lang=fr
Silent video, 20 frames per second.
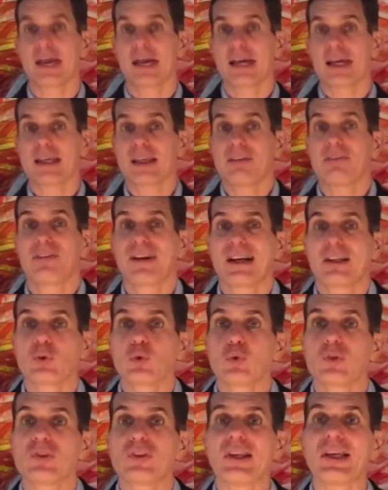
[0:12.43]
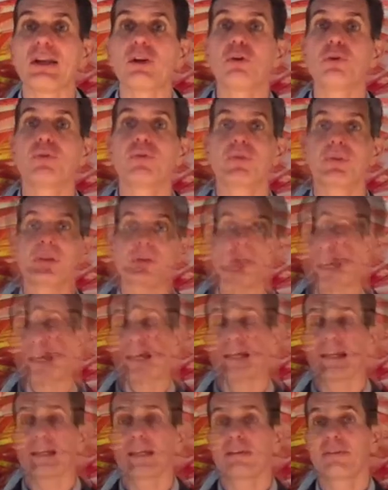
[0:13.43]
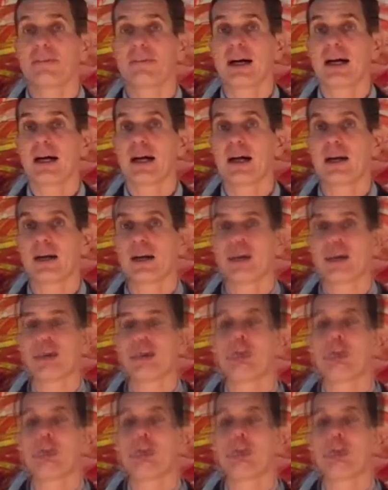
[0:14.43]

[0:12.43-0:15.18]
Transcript: qui va nous élever, qui va